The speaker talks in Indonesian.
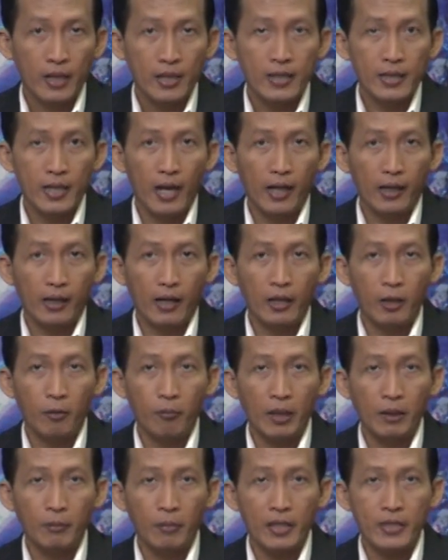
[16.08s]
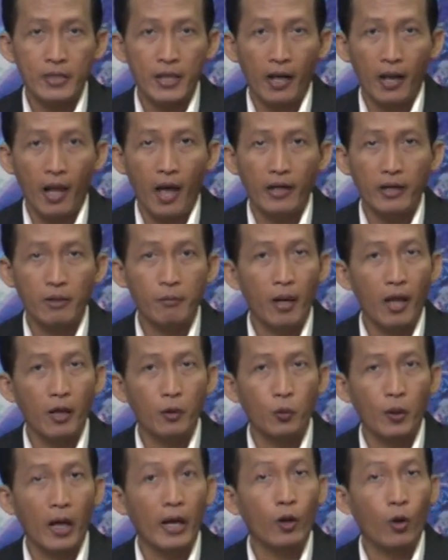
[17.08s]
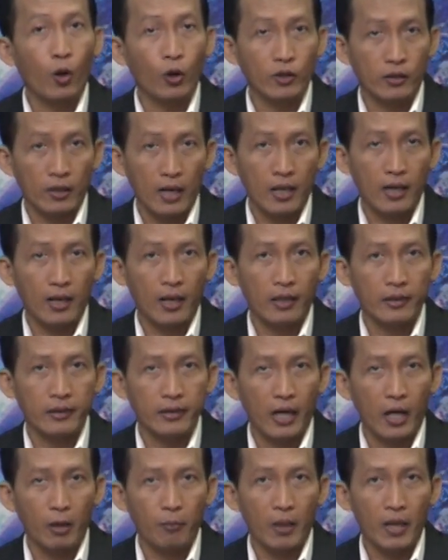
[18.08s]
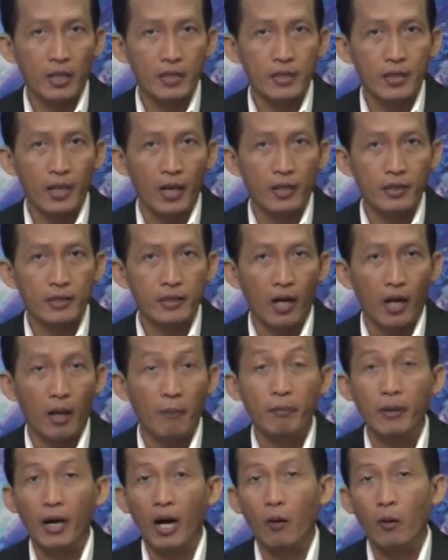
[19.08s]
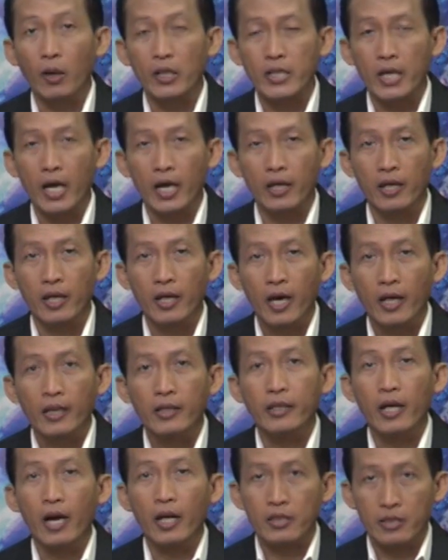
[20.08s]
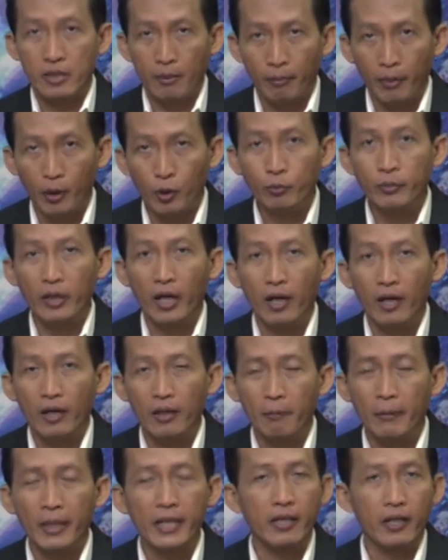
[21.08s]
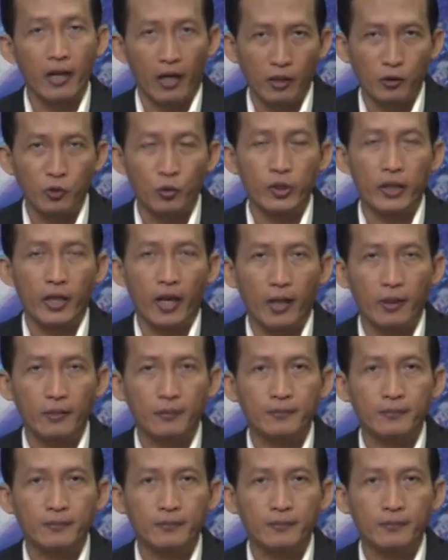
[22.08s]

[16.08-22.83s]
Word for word: Sedangkan empat pasien lain melakukan kontak dengan pasien dalam pengawasan yang sebelumnya meninggal dunia.